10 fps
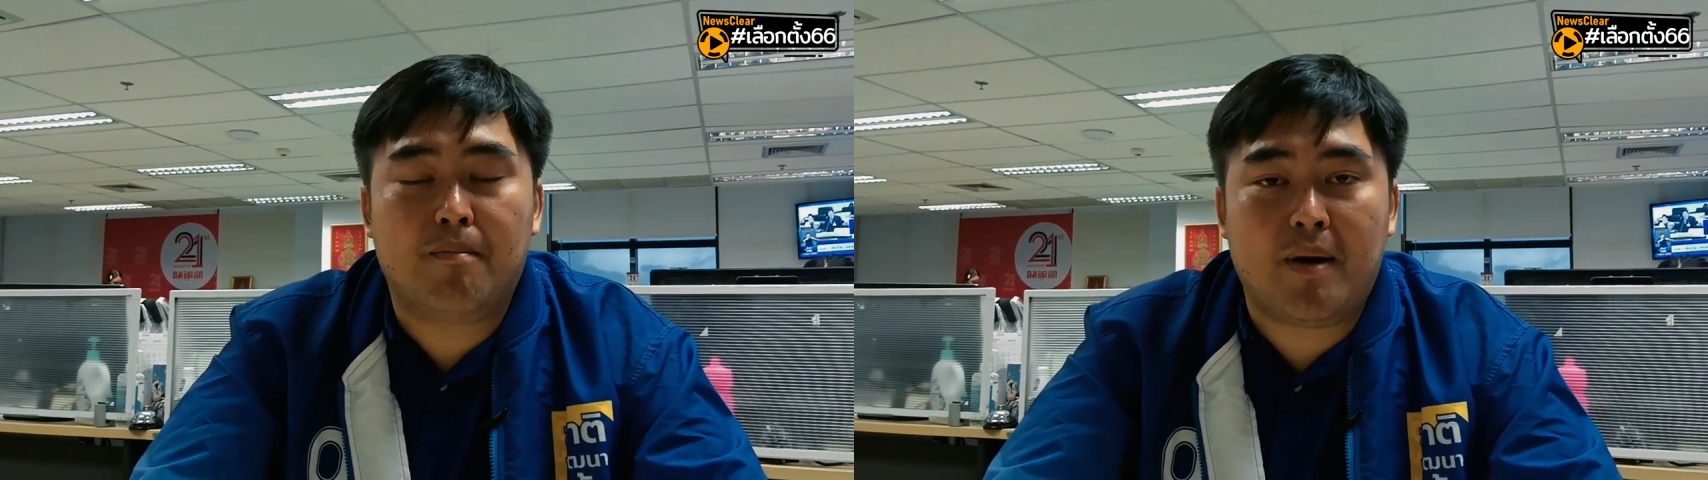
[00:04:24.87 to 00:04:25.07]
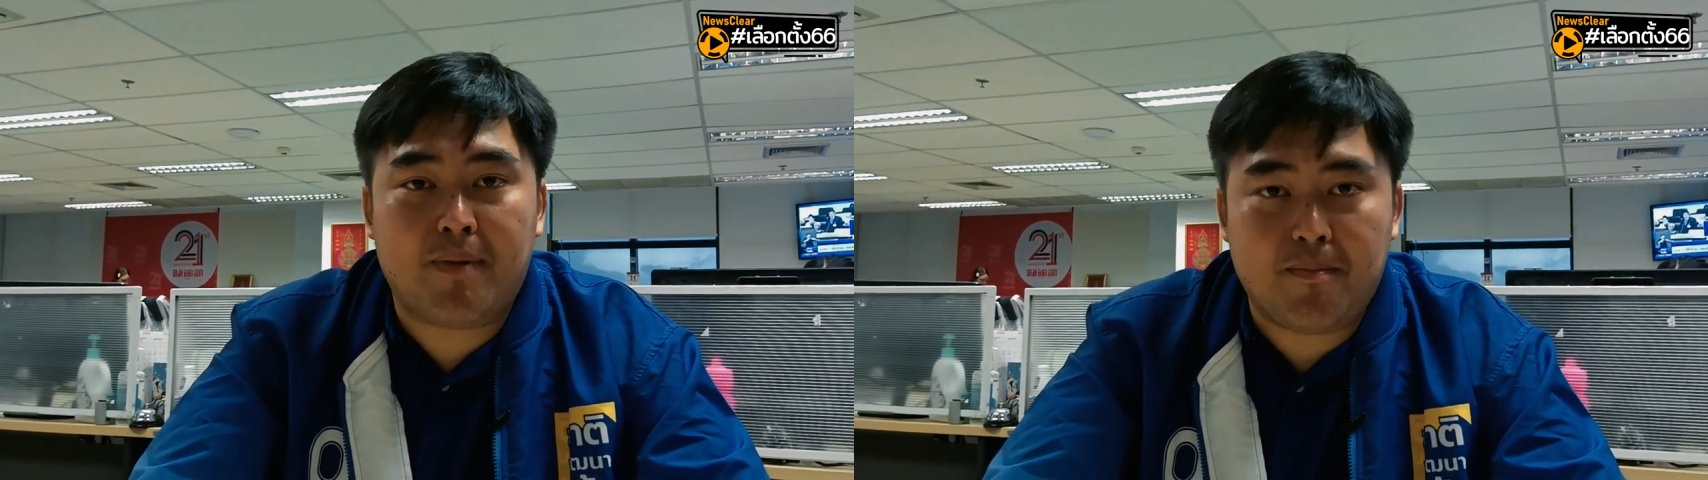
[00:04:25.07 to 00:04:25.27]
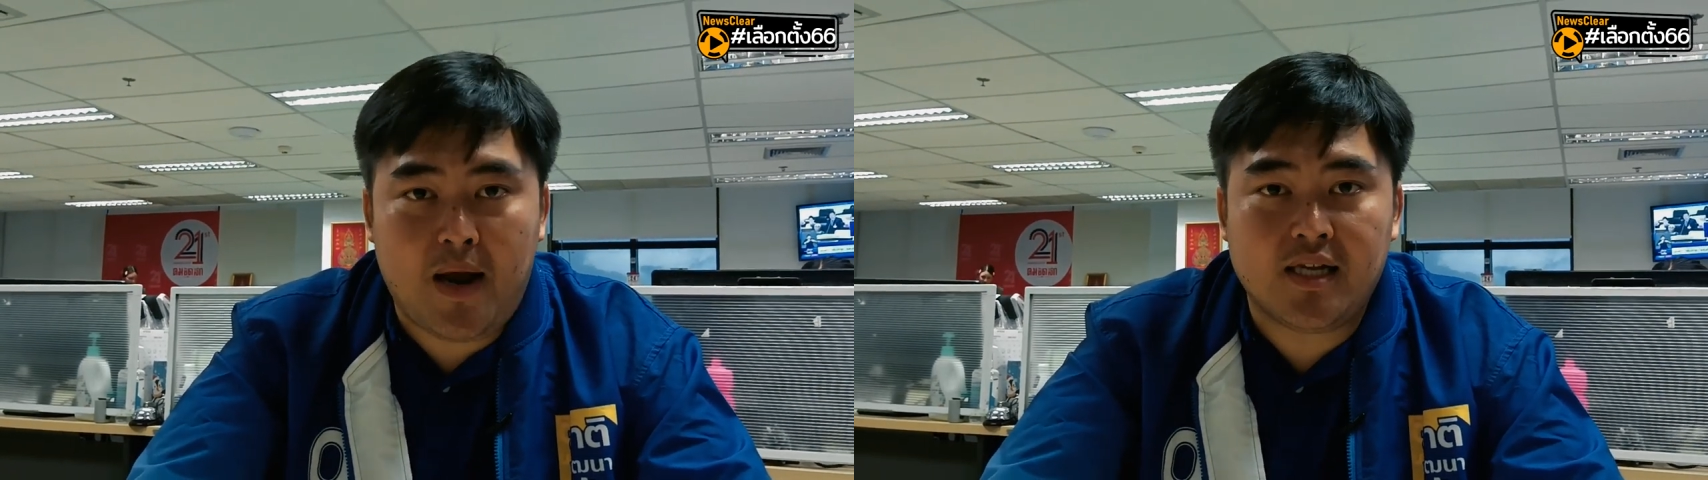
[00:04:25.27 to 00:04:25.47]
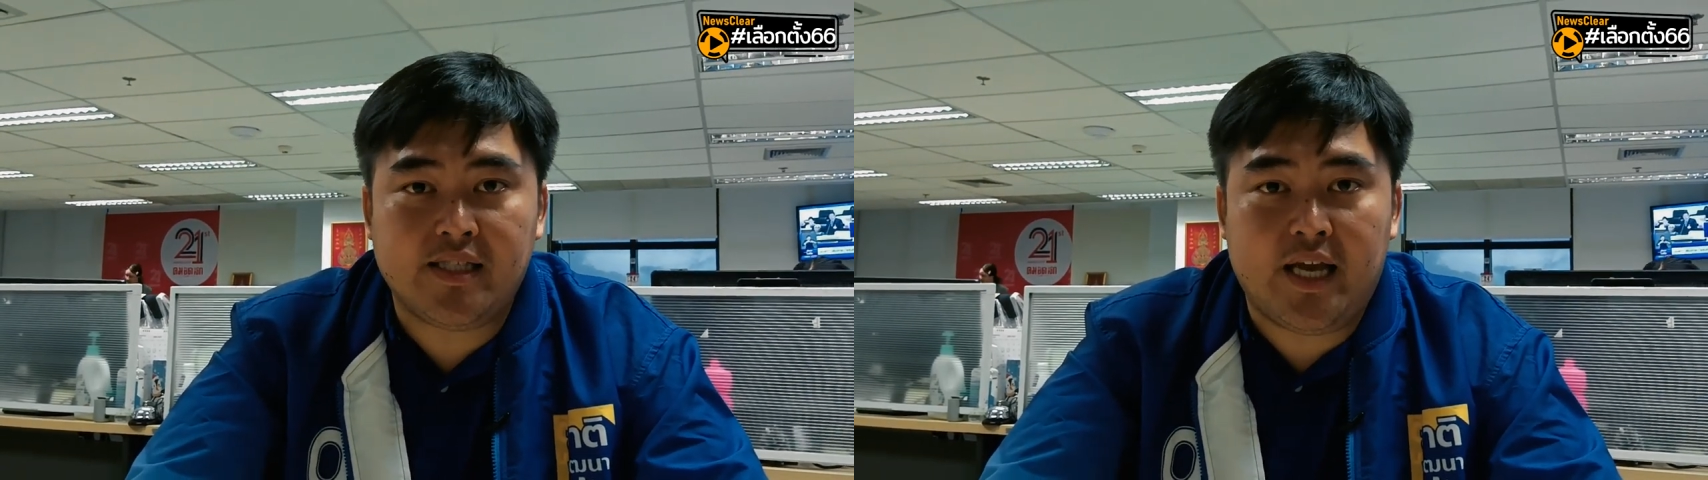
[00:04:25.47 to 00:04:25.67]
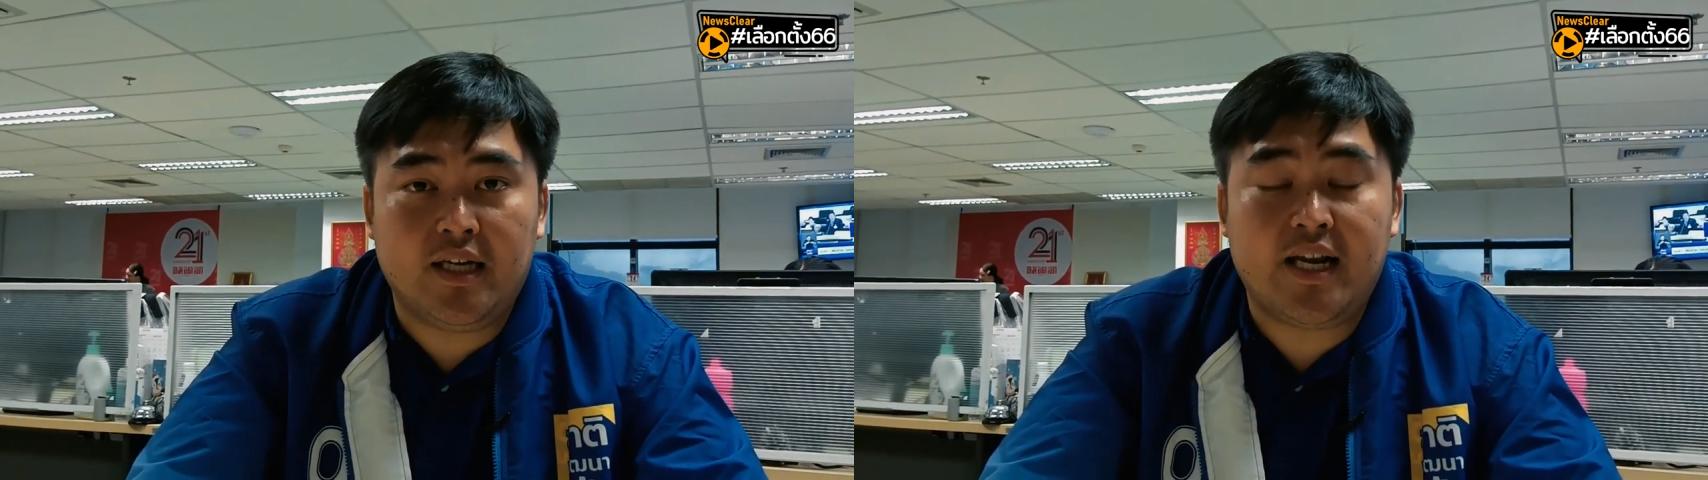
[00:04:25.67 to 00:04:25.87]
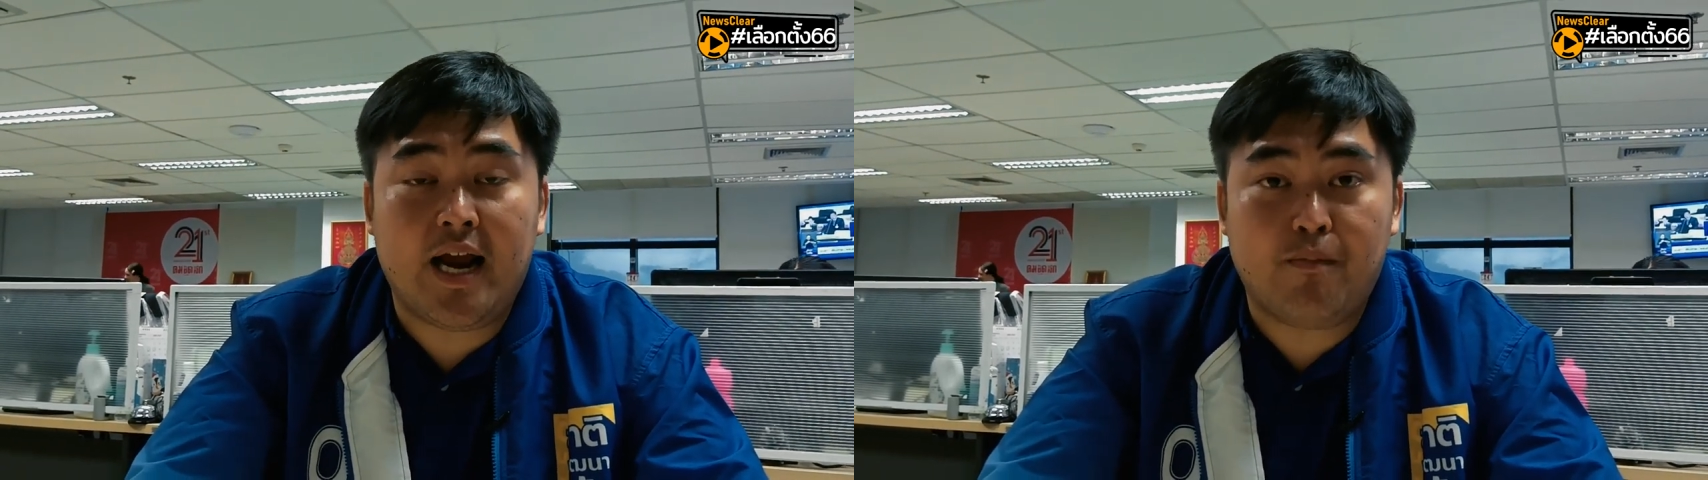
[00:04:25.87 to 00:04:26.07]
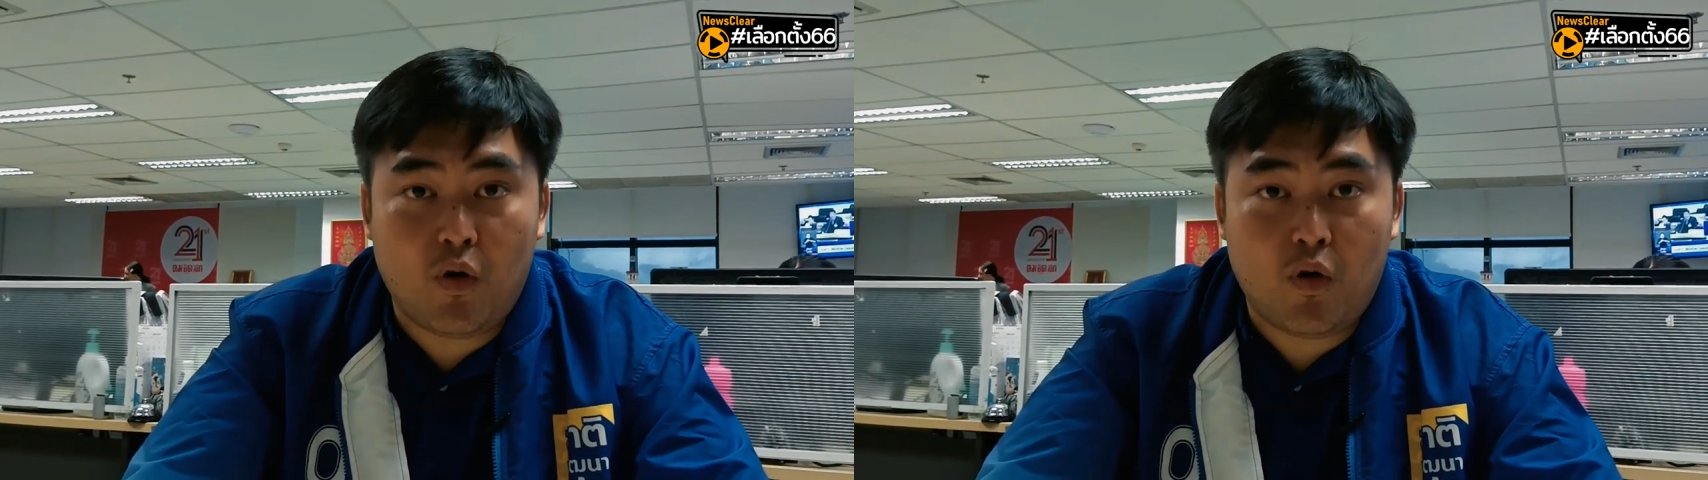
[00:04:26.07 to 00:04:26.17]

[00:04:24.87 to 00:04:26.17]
ไปเป็นปากเสียงแทน